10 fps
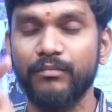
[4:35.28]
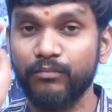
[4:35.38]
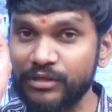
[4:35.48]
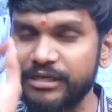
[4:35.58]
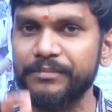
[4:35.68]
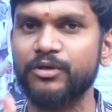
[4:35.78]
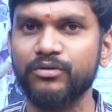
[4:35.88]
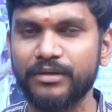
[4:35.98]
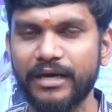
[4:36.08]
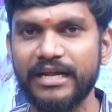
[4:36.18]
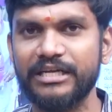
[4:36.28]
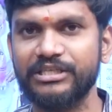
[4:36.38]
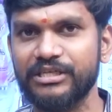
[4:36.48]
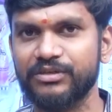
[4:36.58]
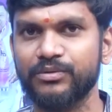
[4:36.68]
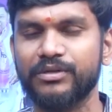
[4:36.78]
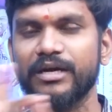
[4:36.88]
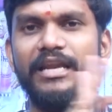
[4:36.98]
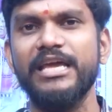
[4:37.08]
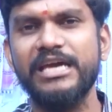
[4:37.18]
ముస్లిమ్స్ కోసం కానీ క్రిస్టియన్స్ కోసం
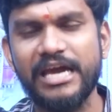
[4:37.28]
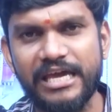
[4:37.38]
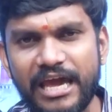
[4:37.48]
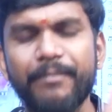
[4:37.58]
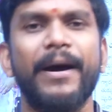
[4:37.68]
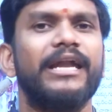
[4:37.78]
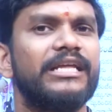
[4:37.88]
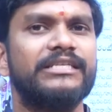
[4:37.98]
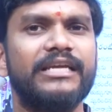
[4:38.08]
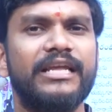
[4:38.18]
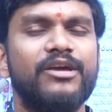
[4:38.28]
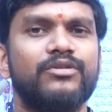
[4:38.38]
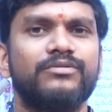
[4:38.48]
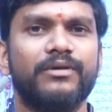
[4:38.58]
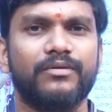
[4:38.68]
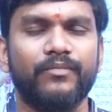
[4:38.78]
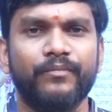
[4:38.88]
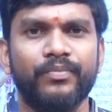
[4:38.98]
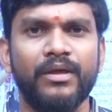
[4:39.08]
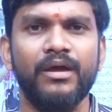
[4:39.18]
కానీ ఇంకా ఏ పార్టీ చేయలేదు ఈరోజు వరకు
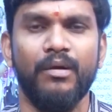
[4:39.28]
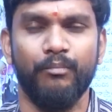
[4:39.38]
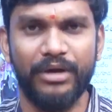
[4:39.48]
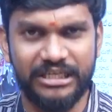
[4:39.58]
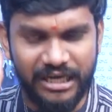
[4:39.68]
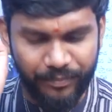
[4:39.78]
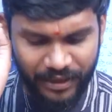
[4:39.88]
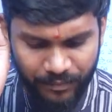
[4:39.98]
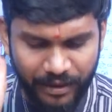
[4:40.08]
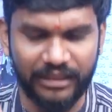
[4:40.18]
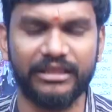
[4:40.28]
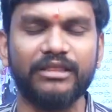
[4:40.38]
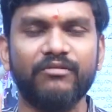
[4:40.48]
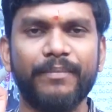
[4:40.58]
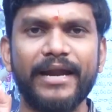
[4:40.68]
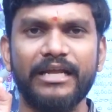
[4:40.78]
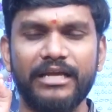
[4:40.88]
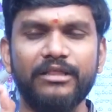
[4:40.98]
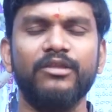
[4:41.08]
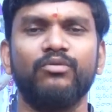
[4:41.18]
బీజేపీని మతతత్వ పార్టీ
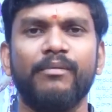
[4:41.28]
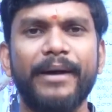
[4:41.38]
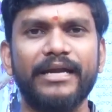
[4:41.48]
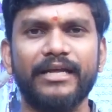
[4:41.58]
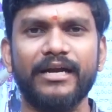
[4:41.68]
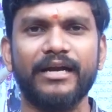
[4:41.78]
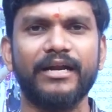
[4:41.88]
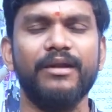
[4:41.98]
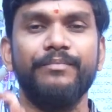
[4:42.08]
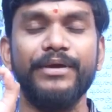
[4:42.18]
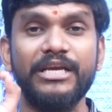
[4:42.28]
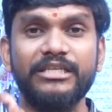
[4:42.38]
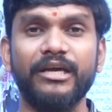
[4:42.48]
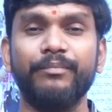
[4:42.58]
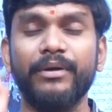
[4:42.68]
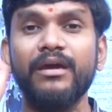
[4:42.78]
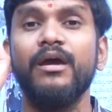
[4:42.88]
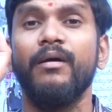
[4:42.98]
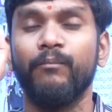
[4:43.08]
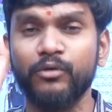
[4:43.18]
హిందుత్వ పార్టీ అని అంటారు కానీ బీజేపీ
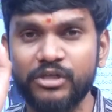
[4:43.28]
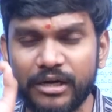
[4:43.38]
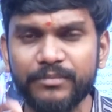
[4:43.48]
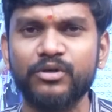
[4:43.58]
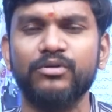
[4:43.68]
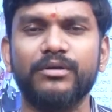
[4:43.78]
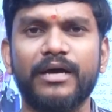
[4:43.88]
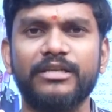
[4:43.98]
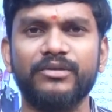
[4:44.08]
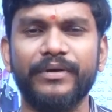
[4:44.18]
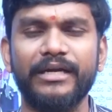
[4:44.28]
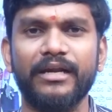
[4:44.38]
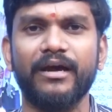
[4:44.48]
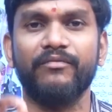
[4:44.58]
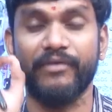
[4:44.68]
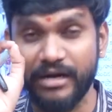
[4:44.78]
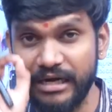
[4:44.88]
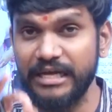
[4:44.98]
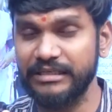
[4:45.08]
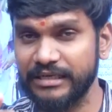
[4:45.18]
ముస్లిమ్స్ కోసం ఖర్చు పెట్టిన
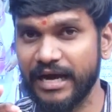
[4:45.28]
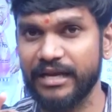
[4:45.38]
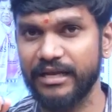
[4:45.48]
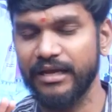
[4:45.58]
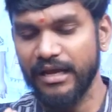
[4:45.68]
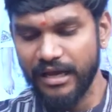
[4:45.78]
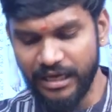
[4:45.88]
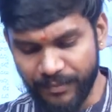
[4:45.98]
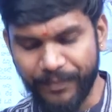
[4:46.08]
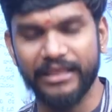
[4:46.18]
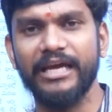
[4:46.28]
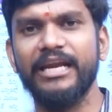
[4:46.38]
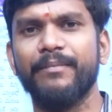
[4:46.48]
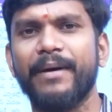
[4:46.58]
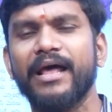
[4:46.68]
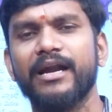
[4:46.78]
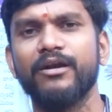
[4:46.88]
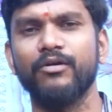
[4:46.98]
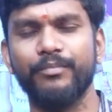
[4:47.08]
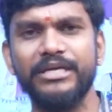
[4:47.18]
ఫండింగ్స్ కానీ ఈ పదేళ్ల
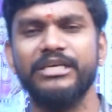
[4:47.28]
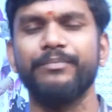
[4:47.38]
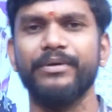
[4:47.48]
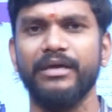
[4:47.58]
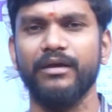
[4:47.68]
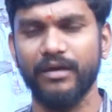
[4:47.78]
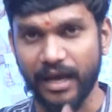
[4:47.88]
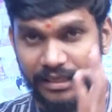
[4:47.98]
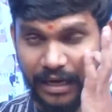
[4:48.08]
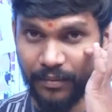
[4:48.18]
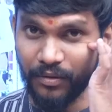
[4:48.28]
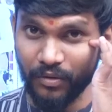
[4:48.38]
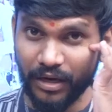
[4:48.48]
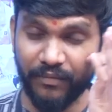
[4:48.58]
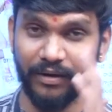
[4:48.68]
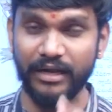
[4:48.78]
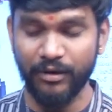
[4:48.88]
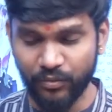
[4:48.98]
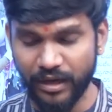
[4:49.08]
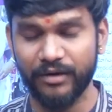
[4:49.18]
పాలనలో బీజేపీ అధికారంలో ఉన్నటువంటి
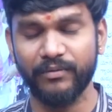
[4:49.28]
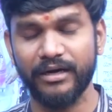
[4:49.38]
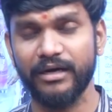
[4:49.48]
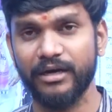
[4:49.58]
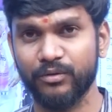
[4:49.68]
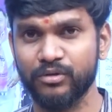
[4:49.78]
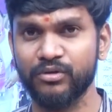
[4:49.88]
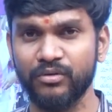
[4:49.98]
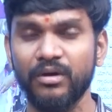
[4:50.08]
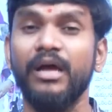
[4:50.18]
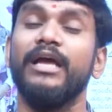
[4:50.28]
ఉన్నటువంటి రోజులు